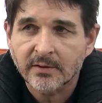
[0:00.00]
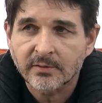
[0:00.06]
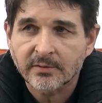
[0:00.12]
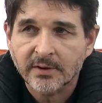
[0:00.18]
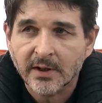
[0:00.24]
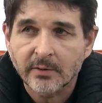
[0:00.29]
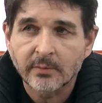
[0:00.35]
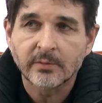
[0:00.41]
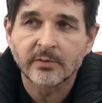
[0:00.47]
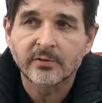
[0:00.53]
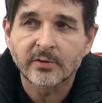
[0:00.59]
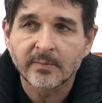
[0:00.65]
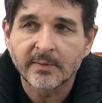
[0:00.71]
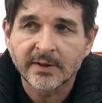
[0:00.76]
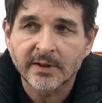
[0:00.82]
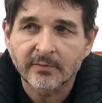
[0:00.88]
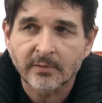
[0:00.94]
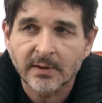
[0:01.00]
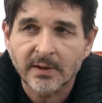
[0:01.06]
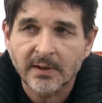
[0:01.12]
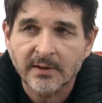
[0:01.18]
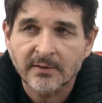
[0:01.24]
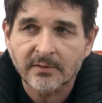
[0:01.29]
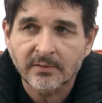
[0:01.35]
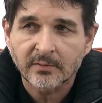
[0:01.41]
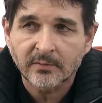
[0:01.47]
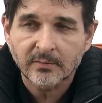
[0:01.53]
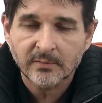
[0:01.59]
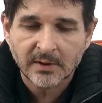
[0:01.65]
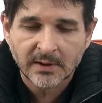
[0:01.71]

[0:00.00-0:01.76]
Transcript: jusqu'à une semaine avant l'élection.